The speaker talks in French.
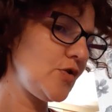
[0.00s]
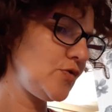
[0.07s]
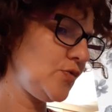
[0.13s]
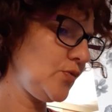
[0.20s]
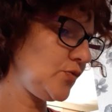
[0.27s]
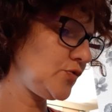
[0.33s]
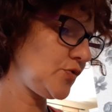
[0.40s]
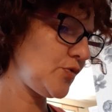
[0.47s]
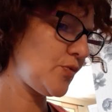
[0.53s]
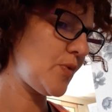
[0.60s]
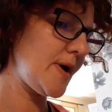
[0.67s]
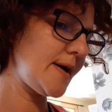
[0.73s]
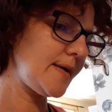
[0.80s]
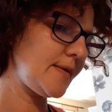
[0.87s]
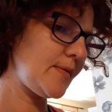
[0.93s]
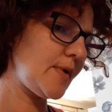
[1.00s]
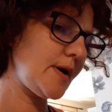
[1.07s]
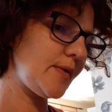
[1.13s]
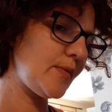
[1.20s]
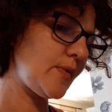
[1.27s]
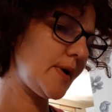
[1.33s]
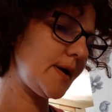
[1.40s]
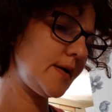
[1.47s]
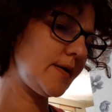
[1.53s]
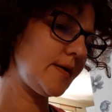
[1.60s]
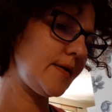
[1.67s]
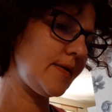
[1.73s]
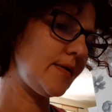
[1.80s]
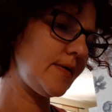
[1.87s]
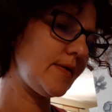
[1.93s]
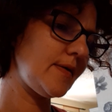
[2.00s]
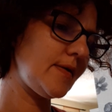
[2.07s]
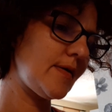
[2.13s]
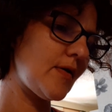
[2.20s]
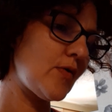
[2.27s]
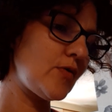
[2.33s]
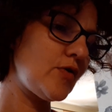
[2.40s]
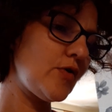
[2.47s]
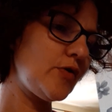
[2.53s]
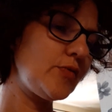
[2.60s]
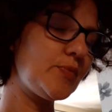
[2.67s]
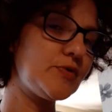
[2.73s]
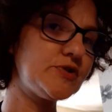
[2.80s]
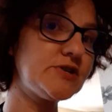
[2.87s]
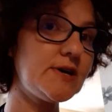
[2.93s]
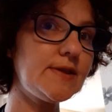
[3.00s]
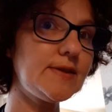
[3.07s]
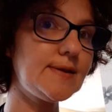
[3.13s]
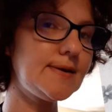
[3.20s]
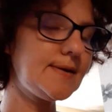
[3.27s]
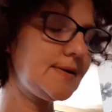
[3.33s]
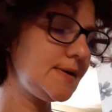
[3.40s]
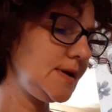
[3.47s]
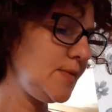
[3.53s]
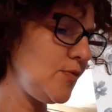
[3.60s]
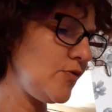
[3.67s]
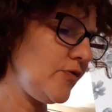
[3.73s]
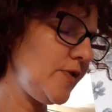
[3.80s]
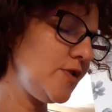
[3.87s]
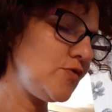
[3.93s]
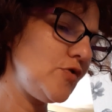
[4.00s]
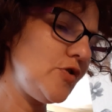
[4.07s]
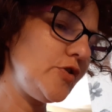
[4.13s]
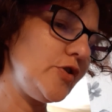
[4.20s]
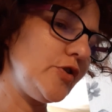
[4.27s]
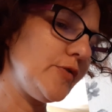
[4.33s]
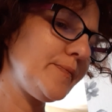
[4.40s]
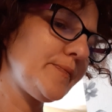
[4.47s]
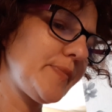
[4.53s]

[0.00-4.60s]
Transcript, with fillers: Donc, euh, ouais, ouais, ouais. encore une pochette qui me fait de l'œil.